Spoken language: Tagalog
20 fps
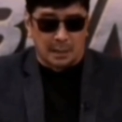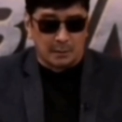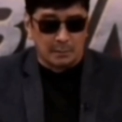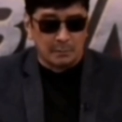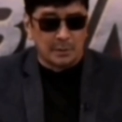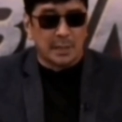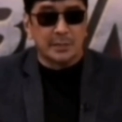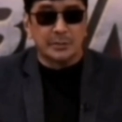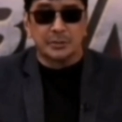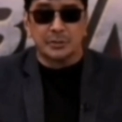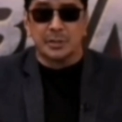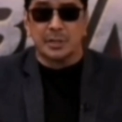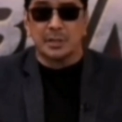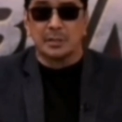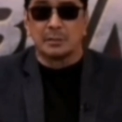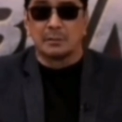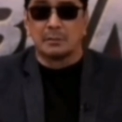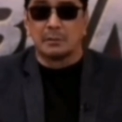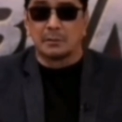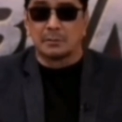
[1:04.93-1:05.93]
daw na
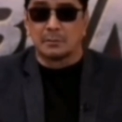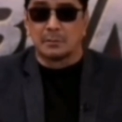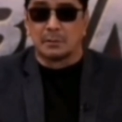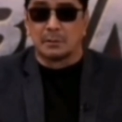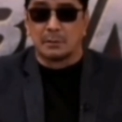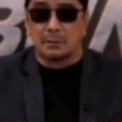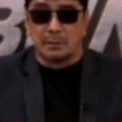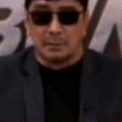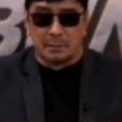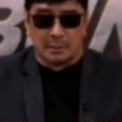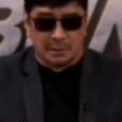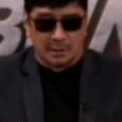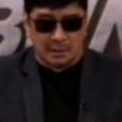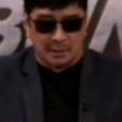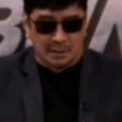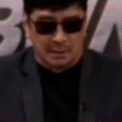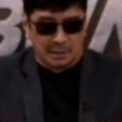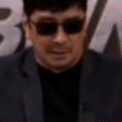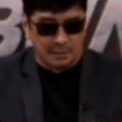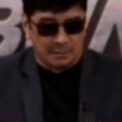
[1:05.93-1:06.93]
isang doktor,
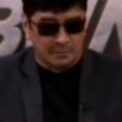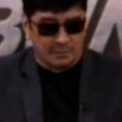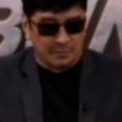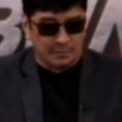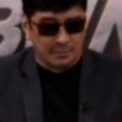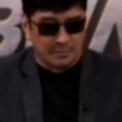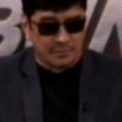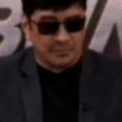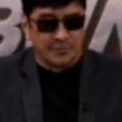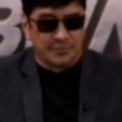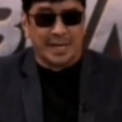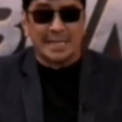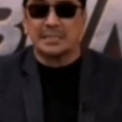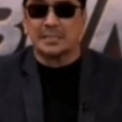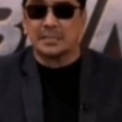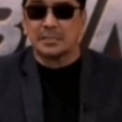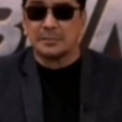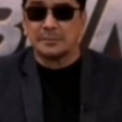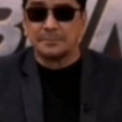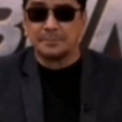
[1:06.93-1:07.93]
uh,
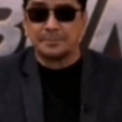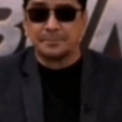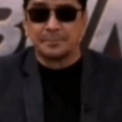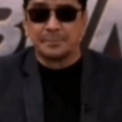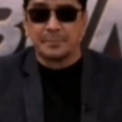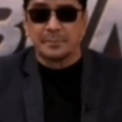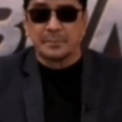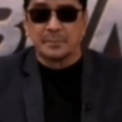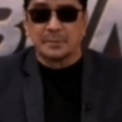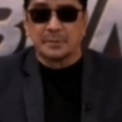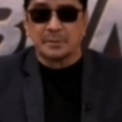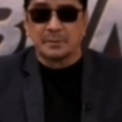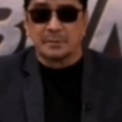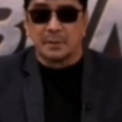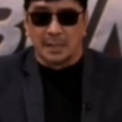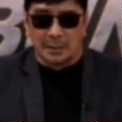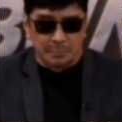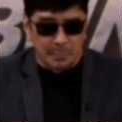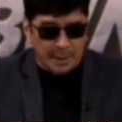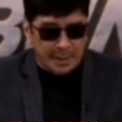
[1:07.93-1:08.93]
vet
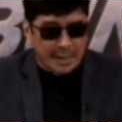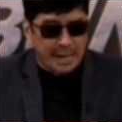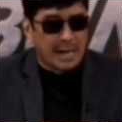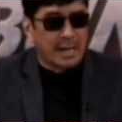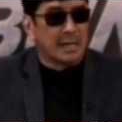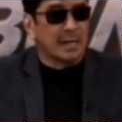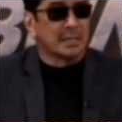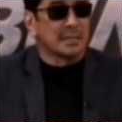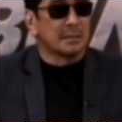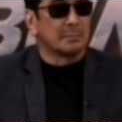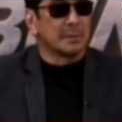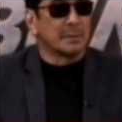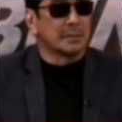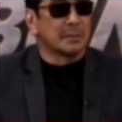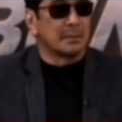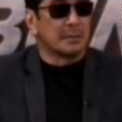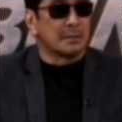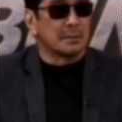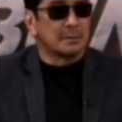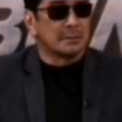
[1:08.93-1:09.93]
at magalang naman
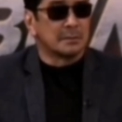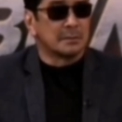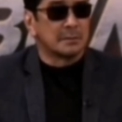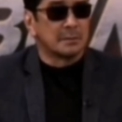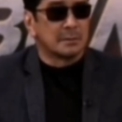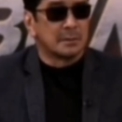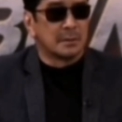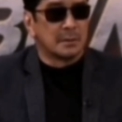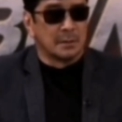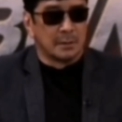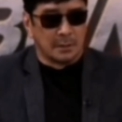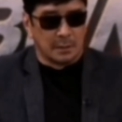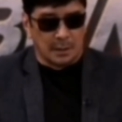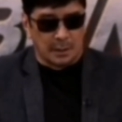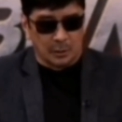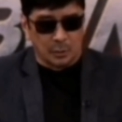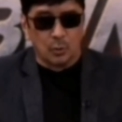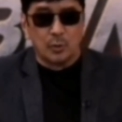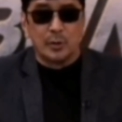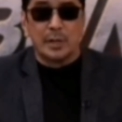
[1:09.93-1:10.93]
ho.
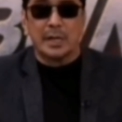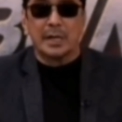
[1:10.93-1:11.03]
Ang